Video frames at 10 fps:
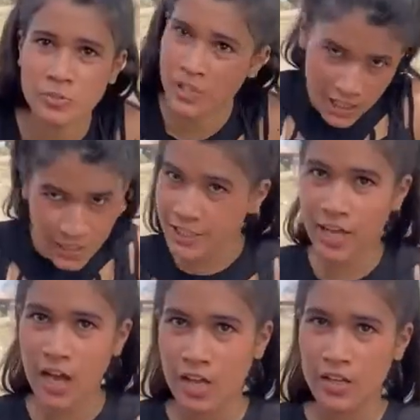में नहीं दिख
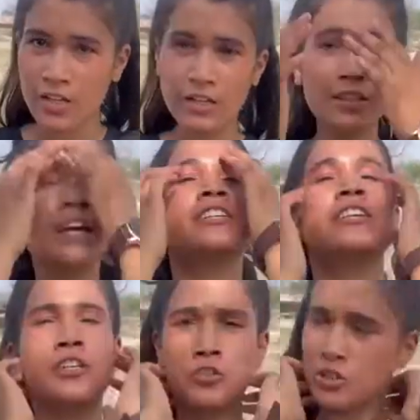रहा क्या
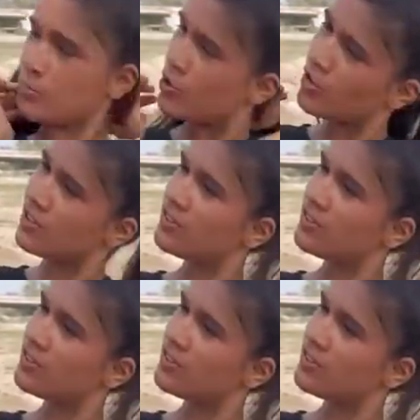चाहिए तुझे बोल